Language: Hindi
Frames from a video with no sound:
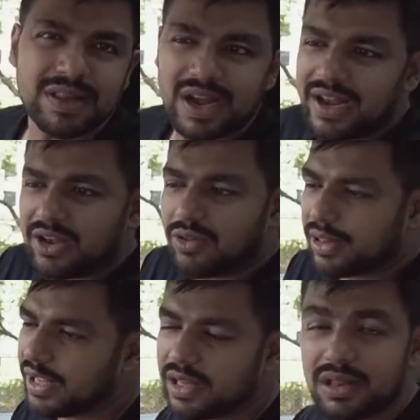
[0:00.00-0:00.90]
इन साइड एंड यू
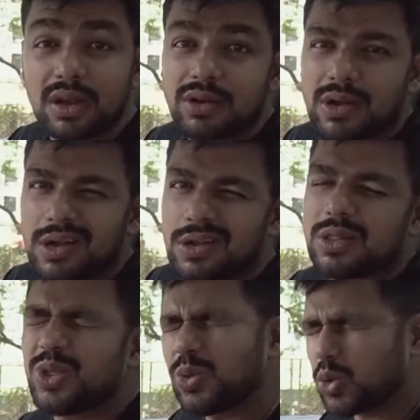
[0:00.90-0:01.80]
सी सच अ कलर
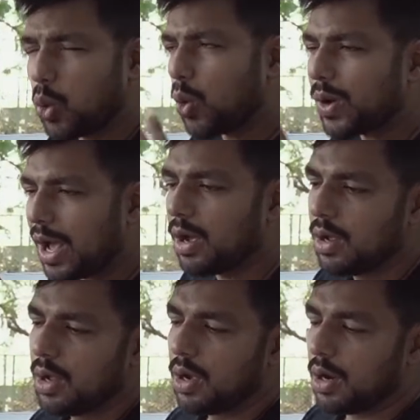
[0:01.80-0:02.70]
तो थोड़ा
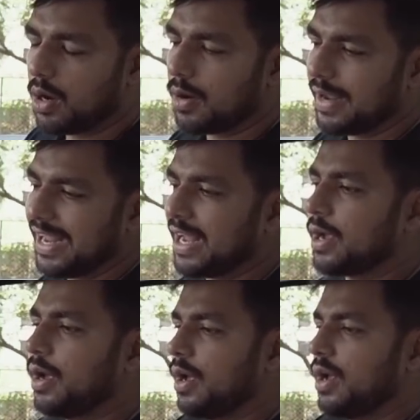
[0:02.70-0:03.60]
uh, एक
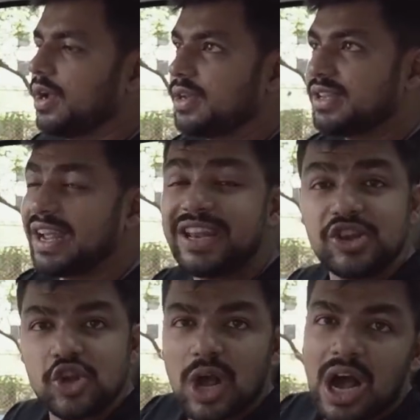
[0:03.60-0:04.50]

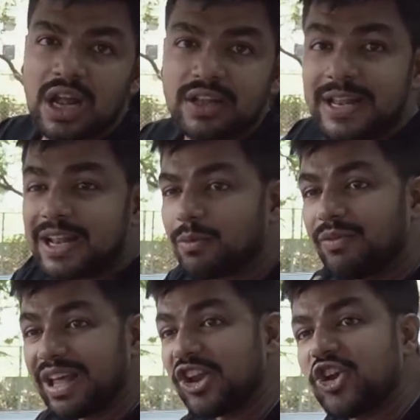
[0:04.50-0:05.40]
चेंज आ जाता है एकदम
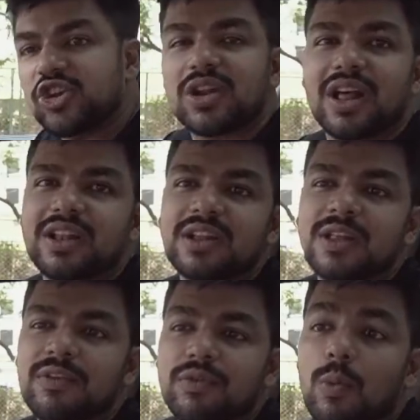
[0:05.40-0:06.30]
वेरिएशन आ
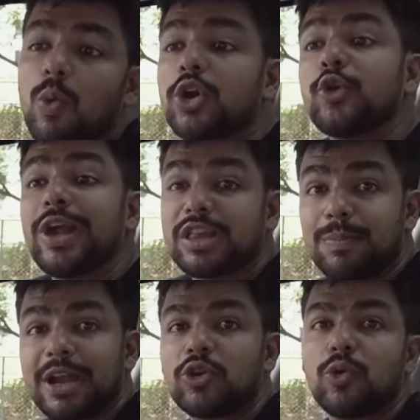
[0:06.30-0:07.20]
जाता है फ्रॉम वॉट यू
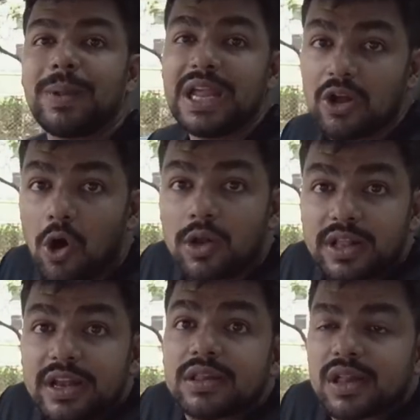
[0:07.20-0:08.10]
एक्सपेक्ट टू बी ऑन
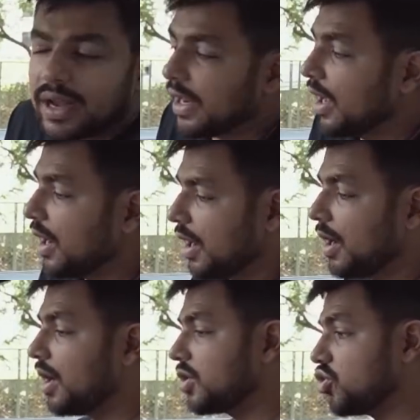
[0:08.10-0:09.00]
द इन साइड
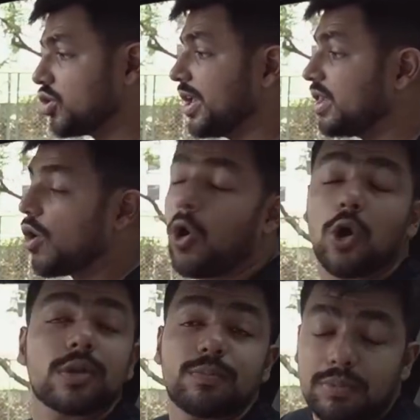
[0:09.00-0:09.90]
जो चीज़
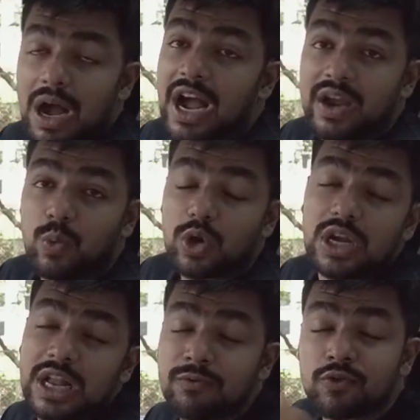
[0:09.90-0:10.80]
और आई वुड
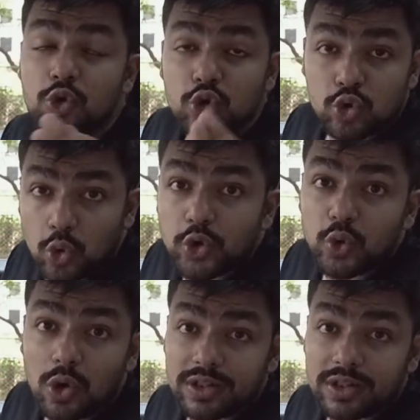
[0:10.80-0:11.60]
लव टू शो यू